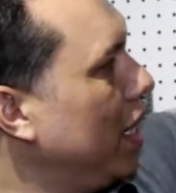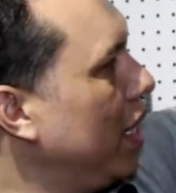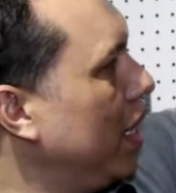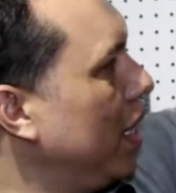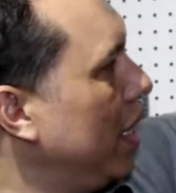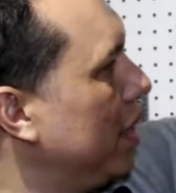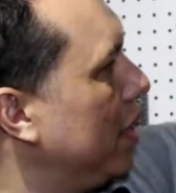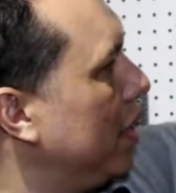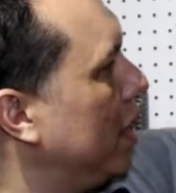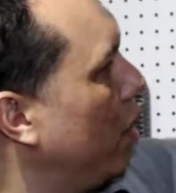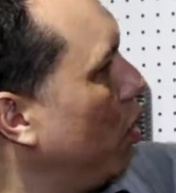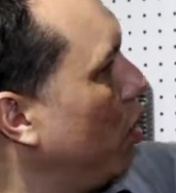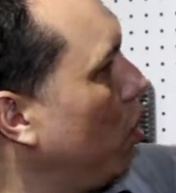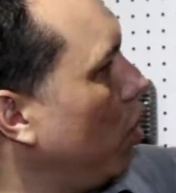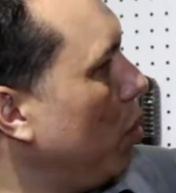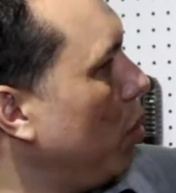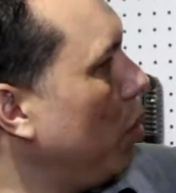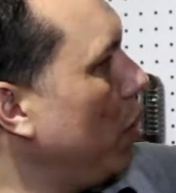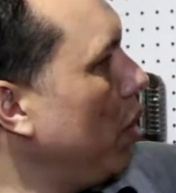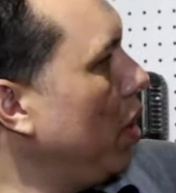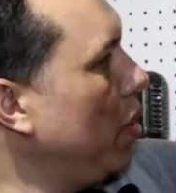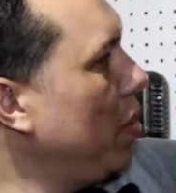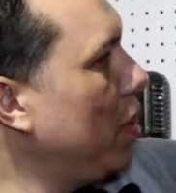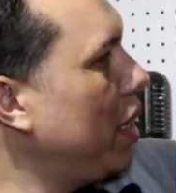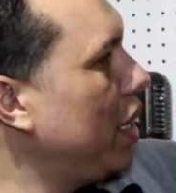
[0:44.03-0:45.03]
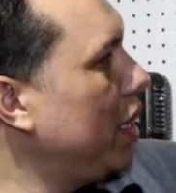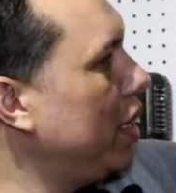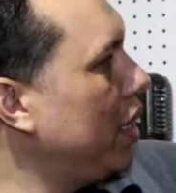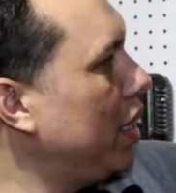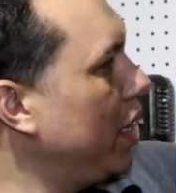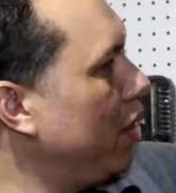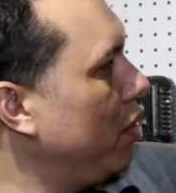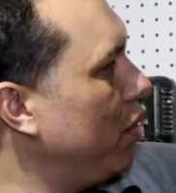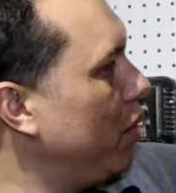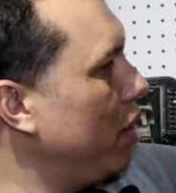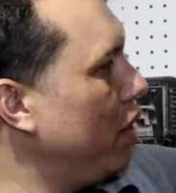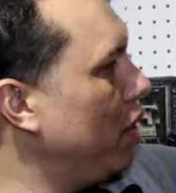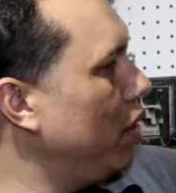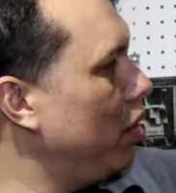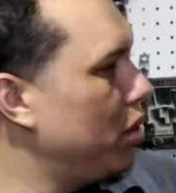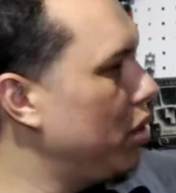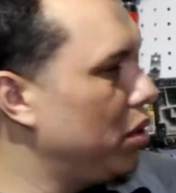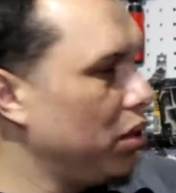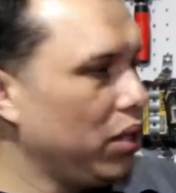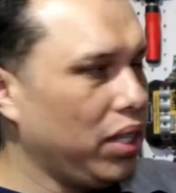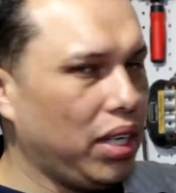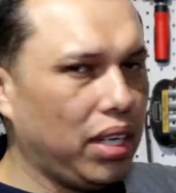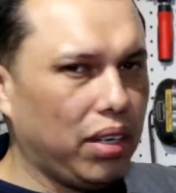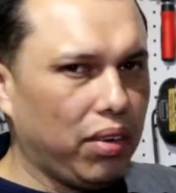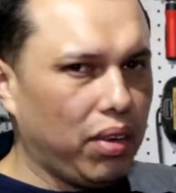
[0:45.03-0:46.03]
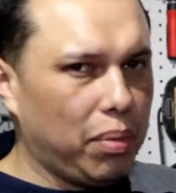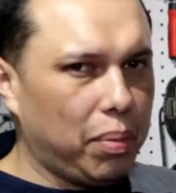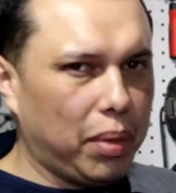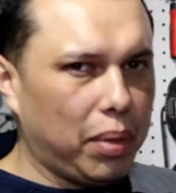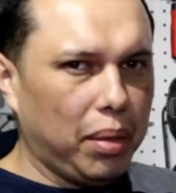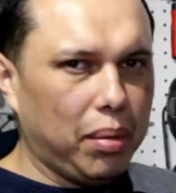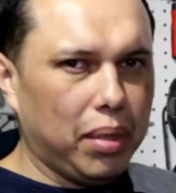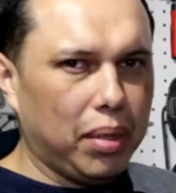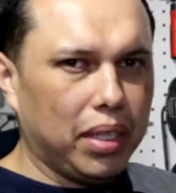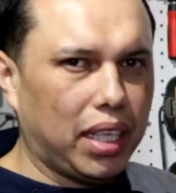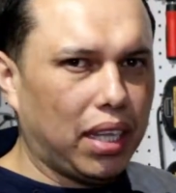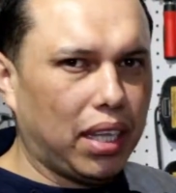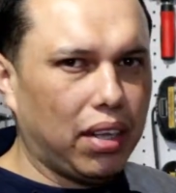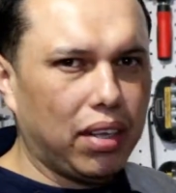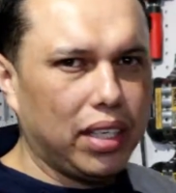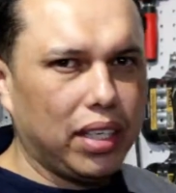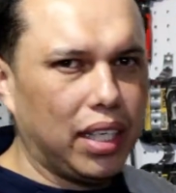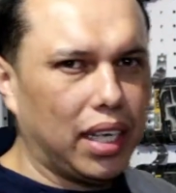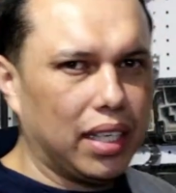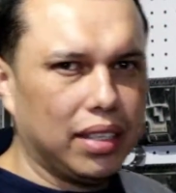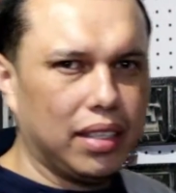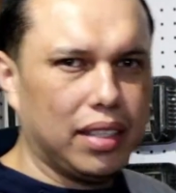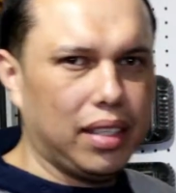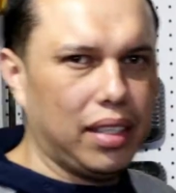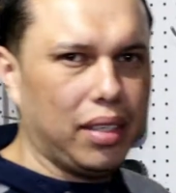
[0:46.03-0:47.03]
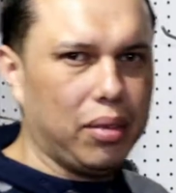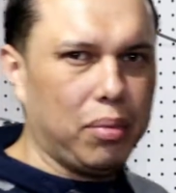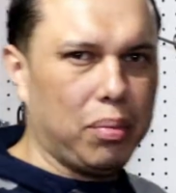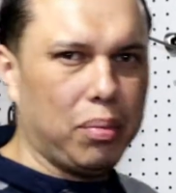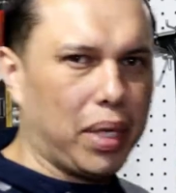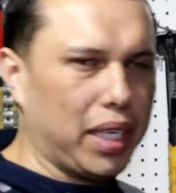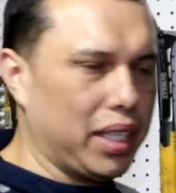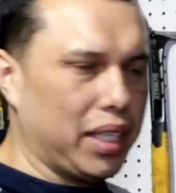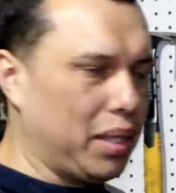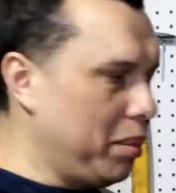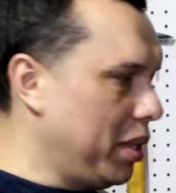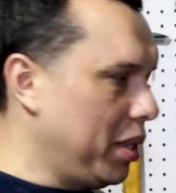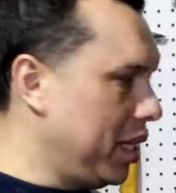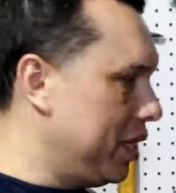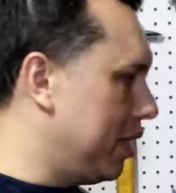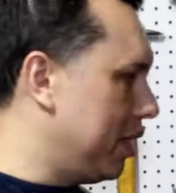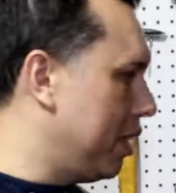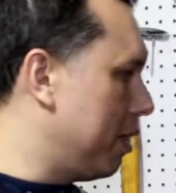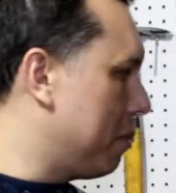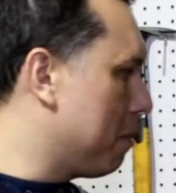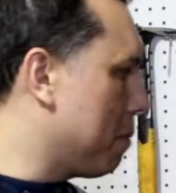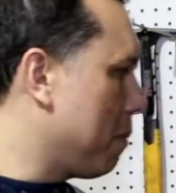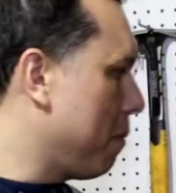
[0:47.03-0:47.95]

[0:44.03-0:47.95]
Ese es el único problema que tengo y lo, estoy, lo he experimentado desde hace un par de meses.